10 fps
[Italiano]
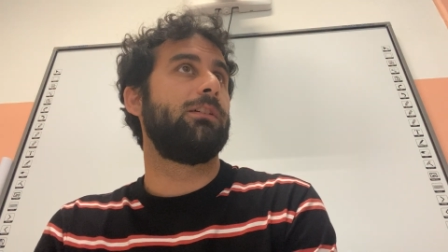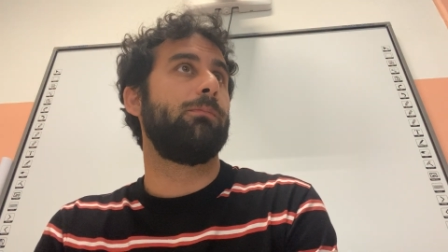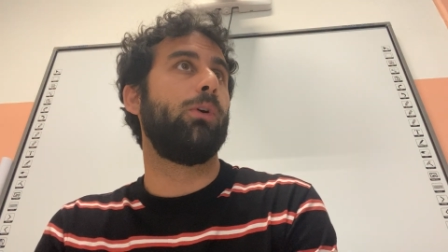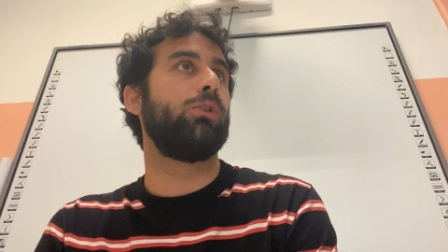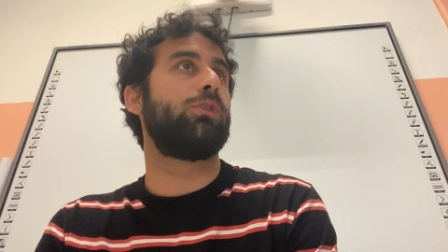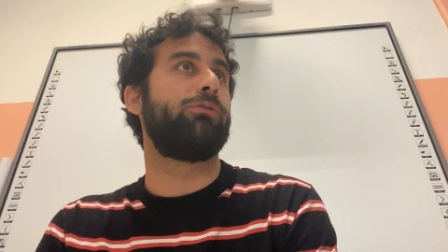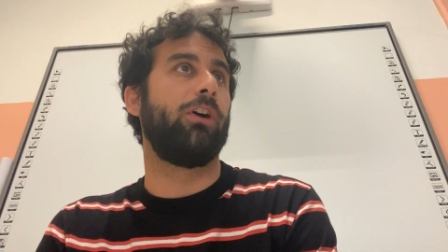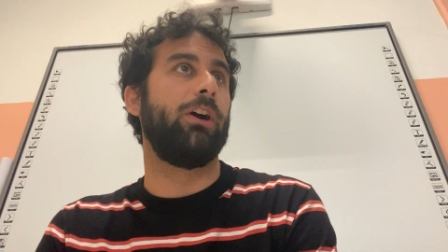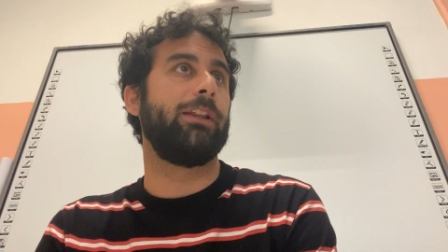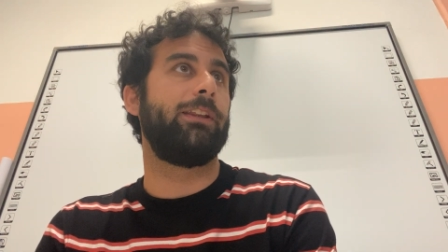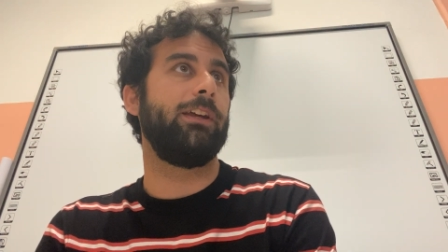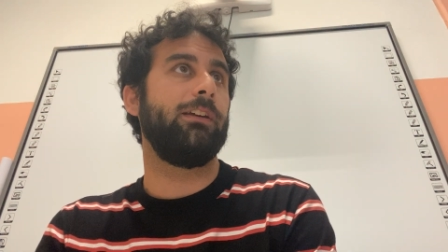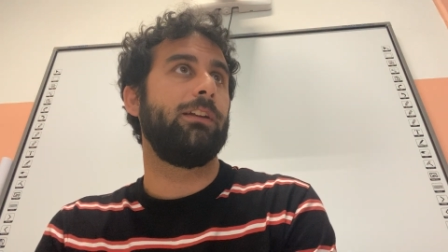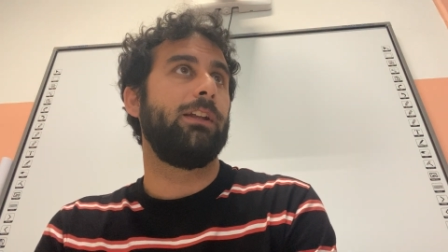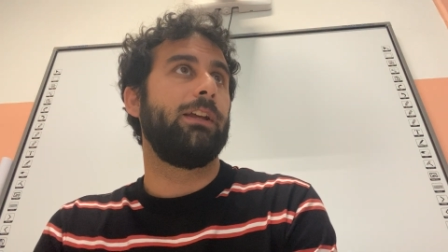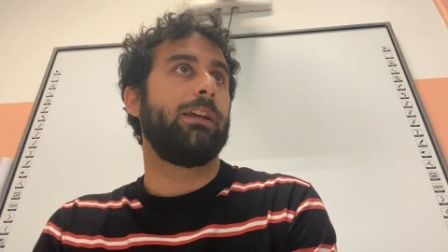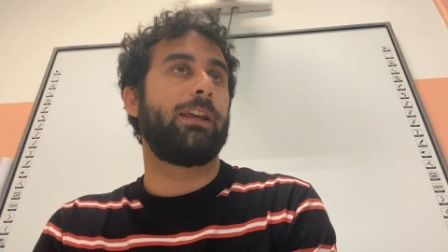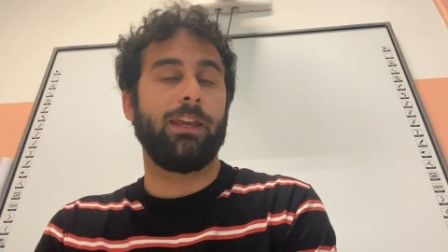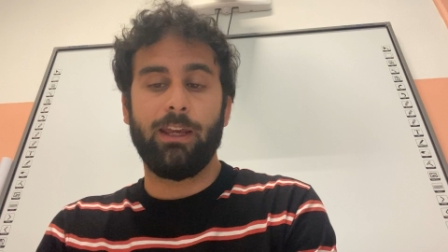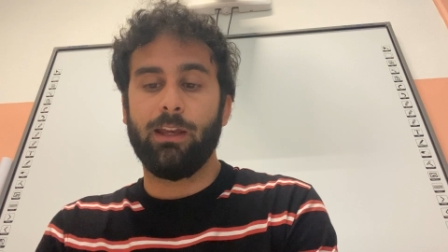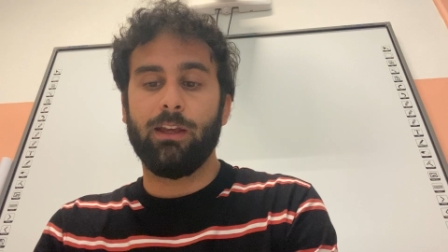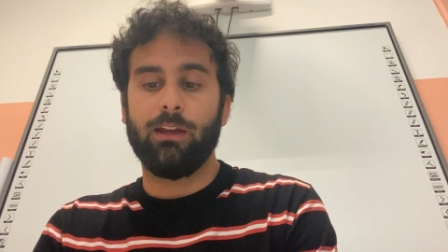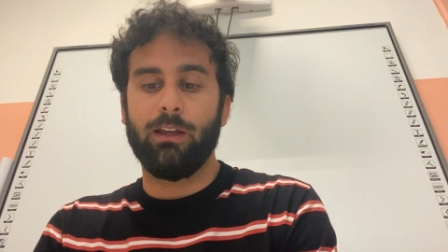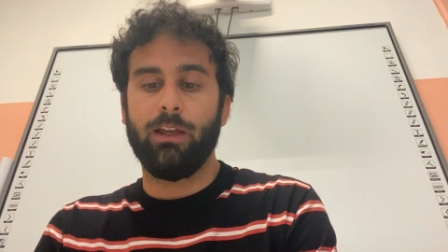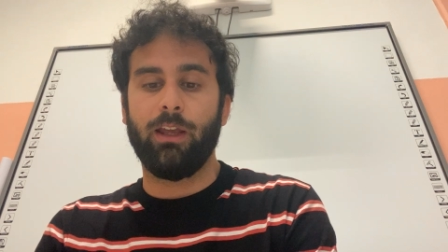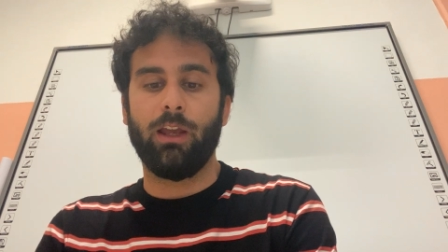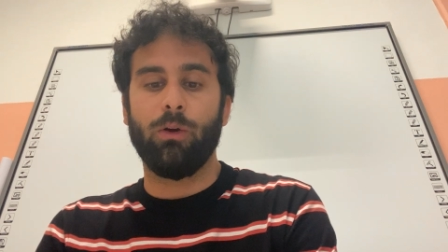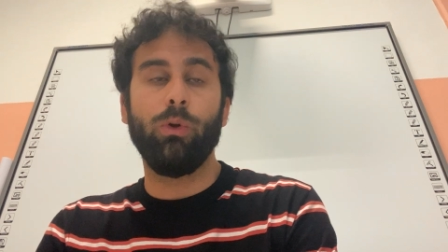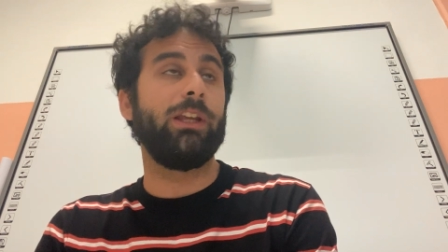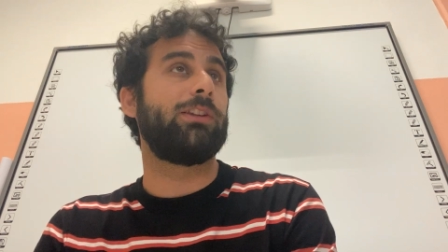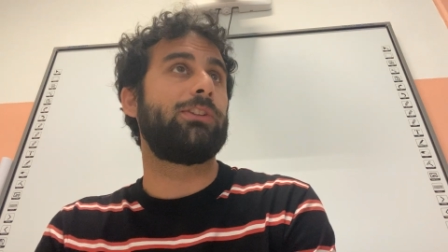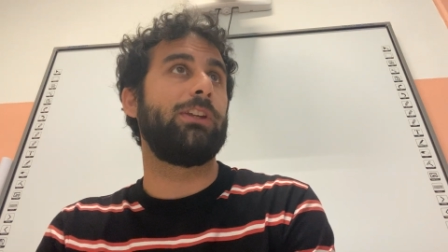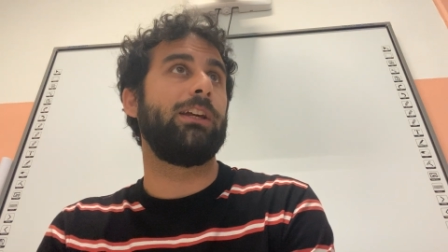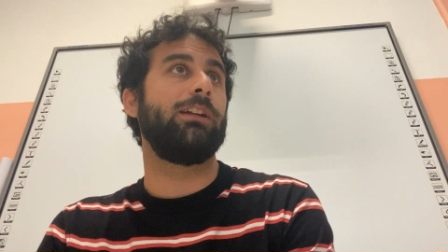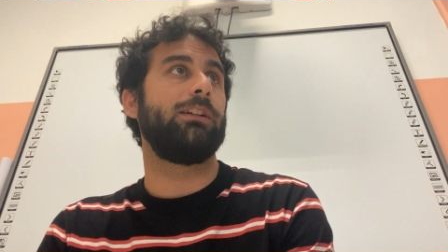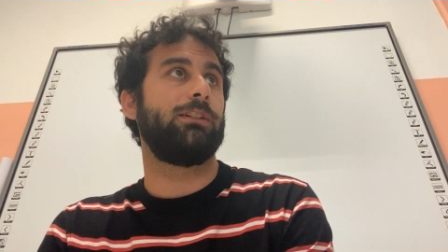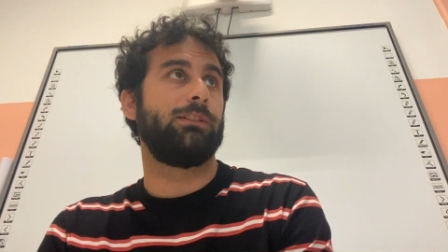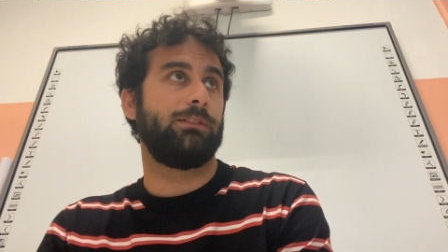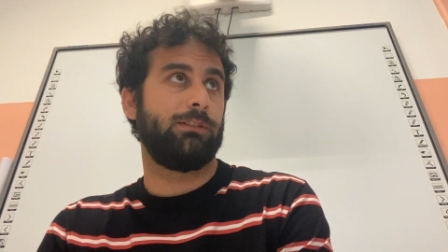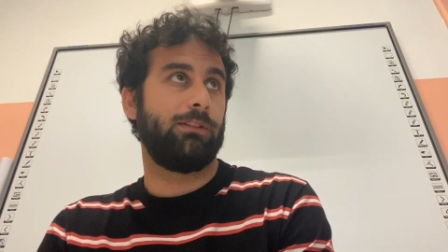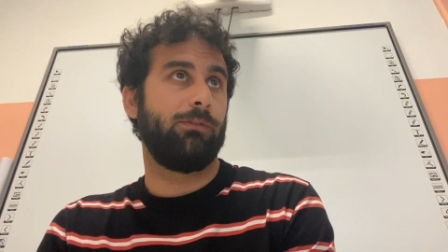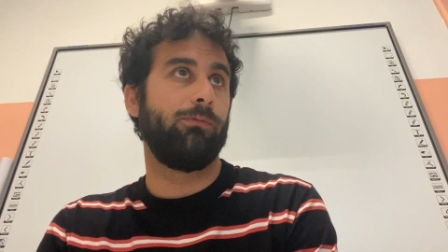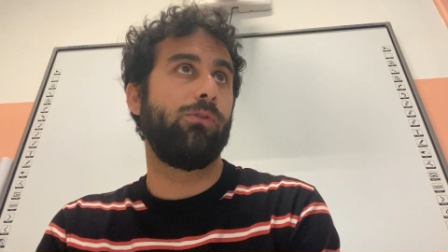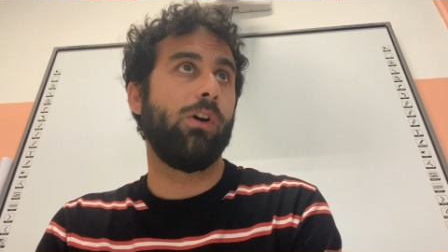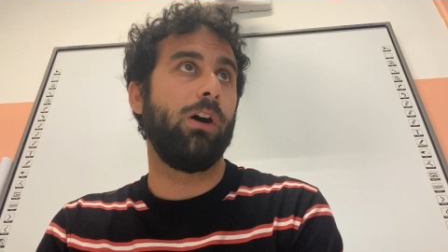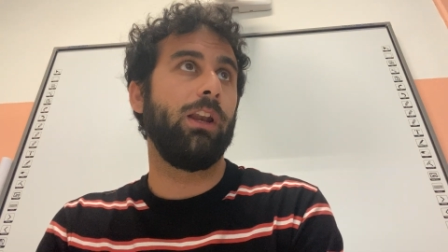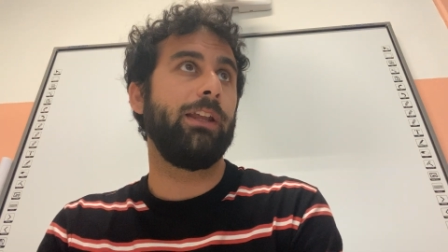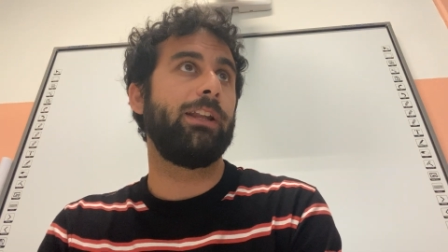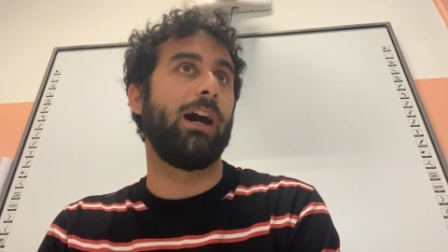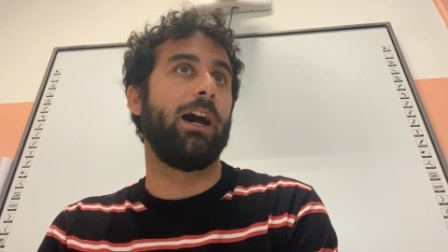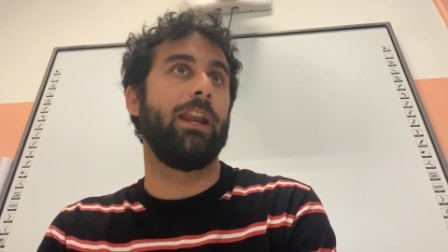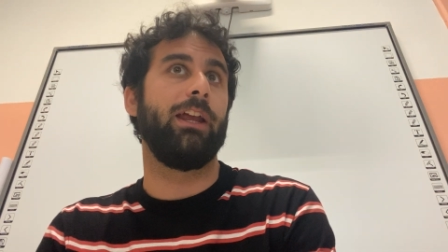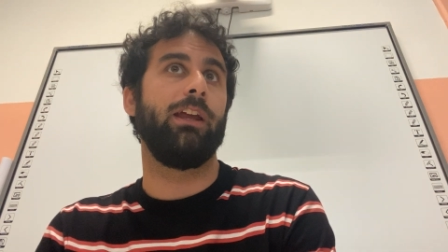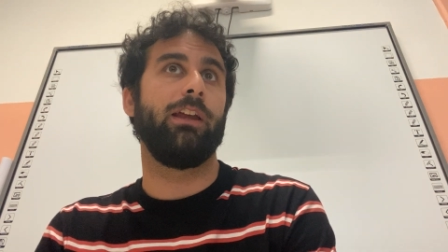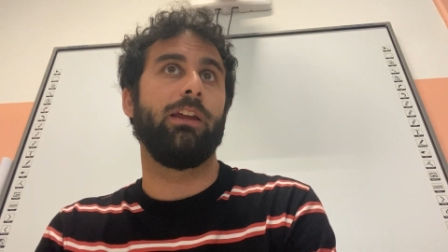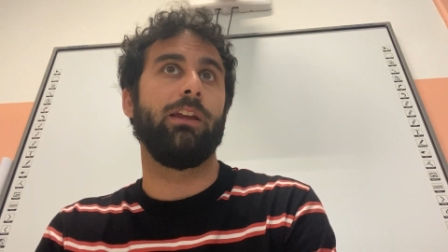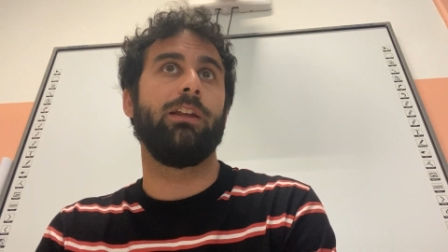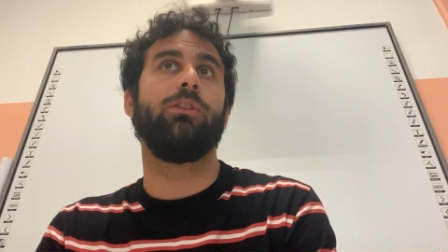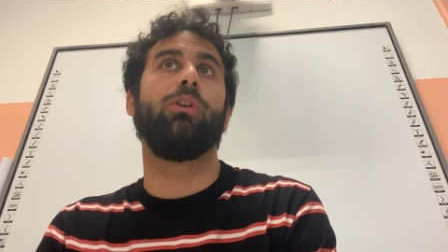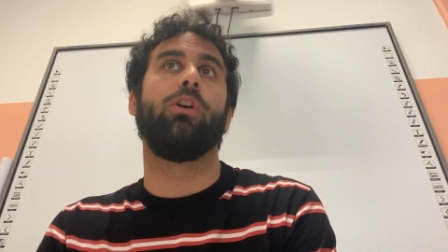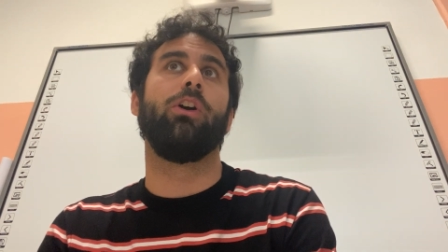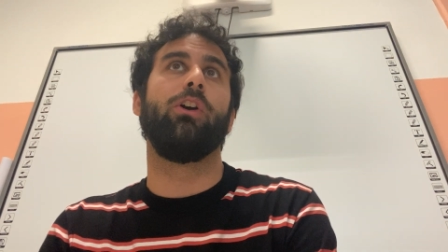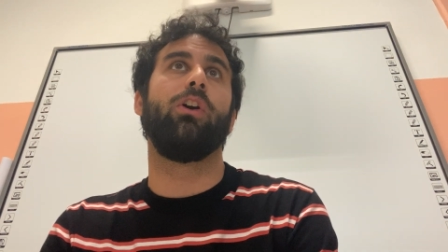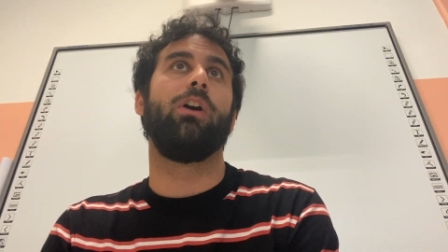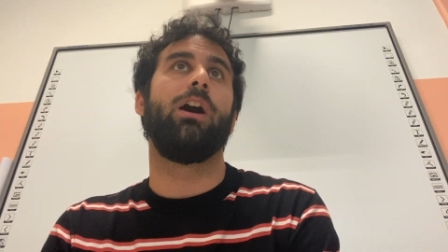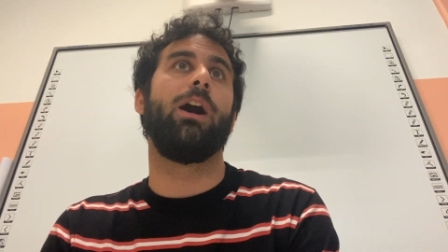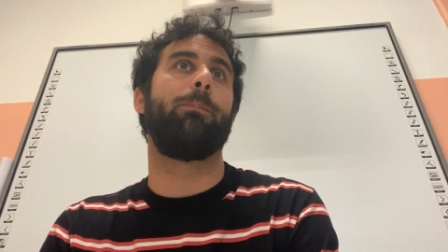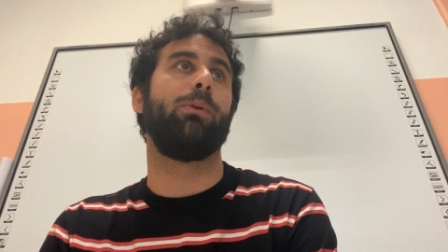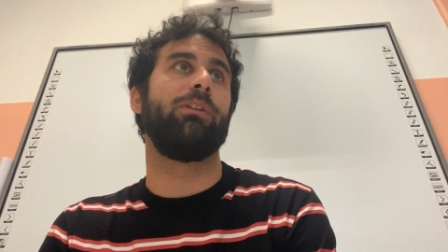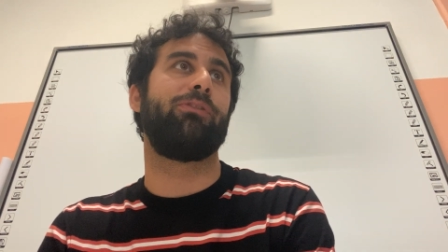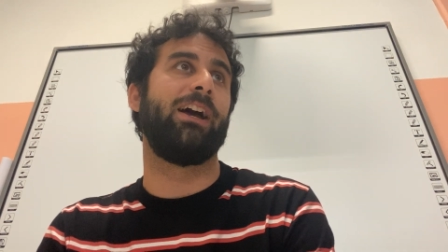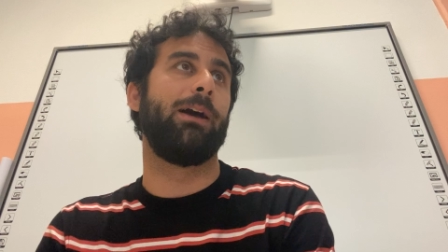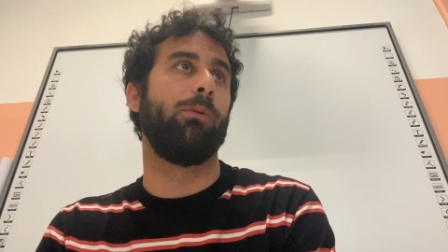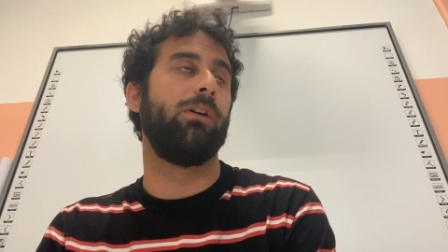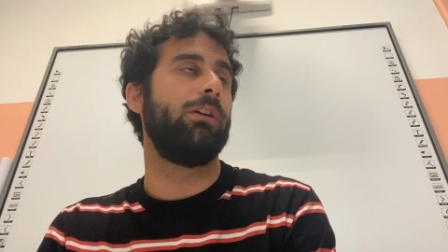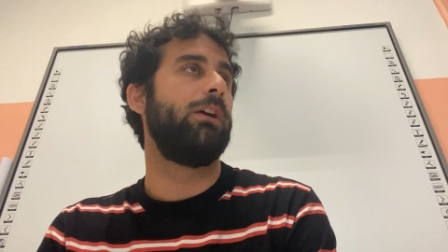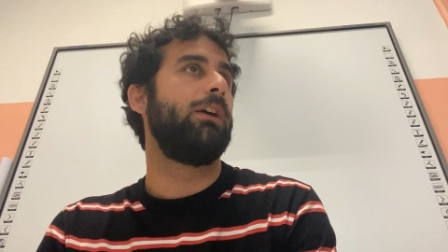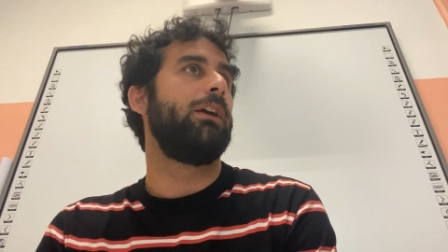molto forte, che eh, Ulisse vuole dare in dono a Polifemo.